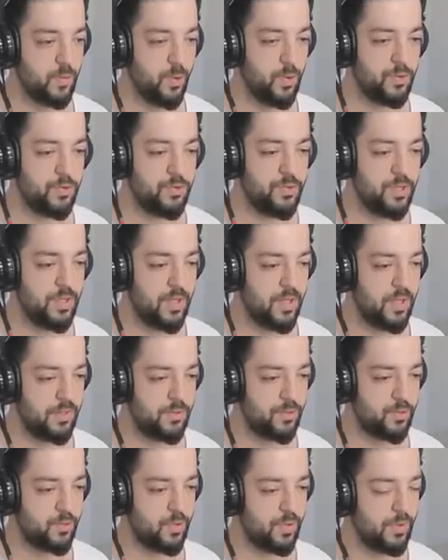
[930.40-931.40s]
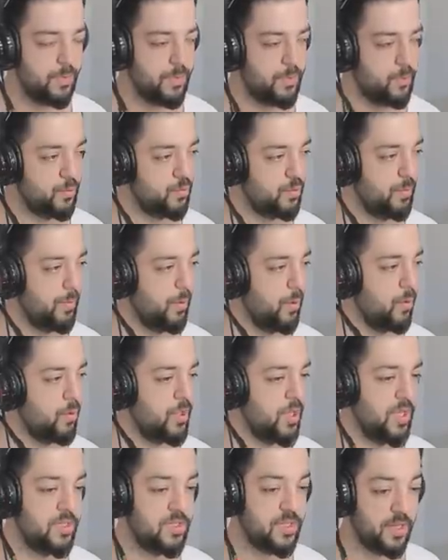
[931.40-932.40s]
Yok ya şuraya bütün
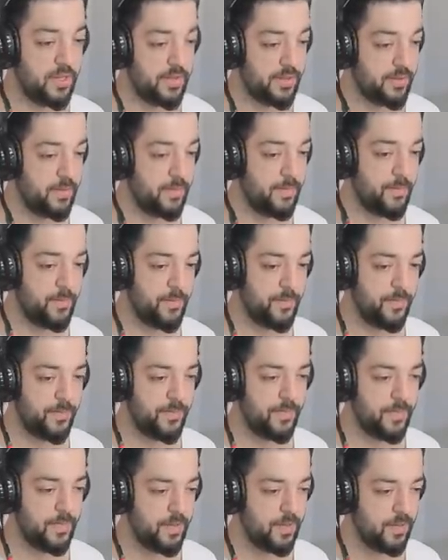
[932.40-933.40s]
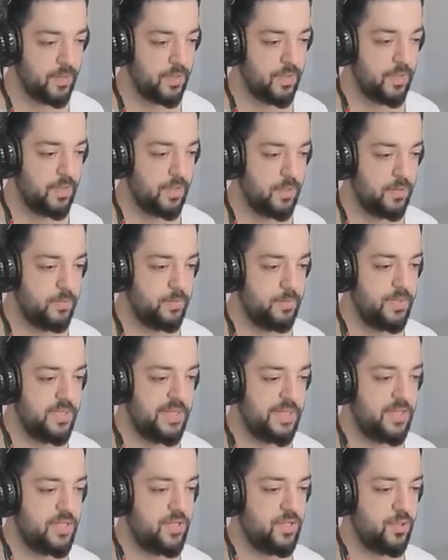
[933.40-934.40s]
bölgeyi taradım.
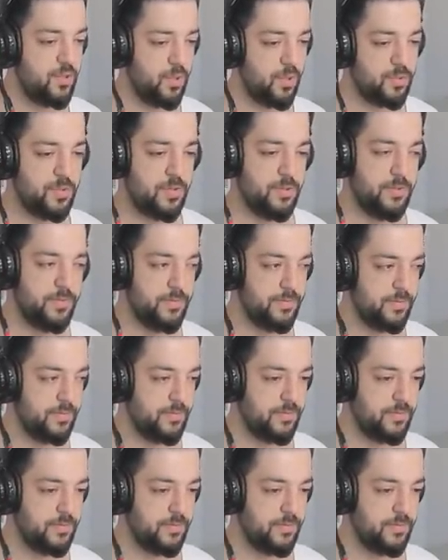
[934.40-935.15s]
Bir kişi yok.